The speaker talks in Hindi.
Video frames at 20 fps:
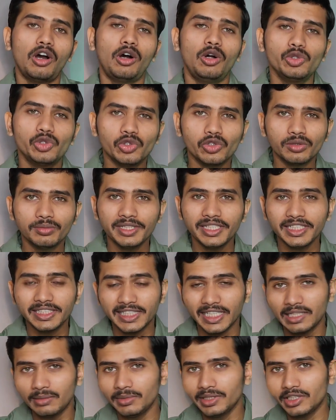और जो भी
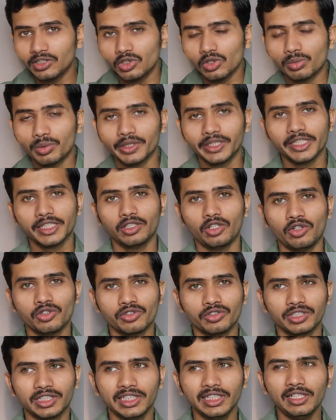रियलमी के जो प्रोडक्ट
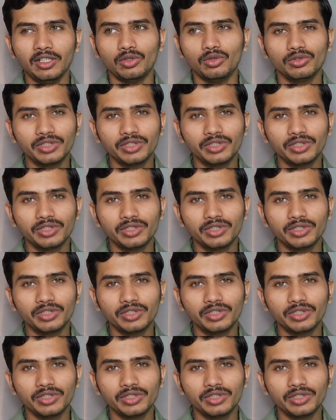लॉन्च होते हैं ना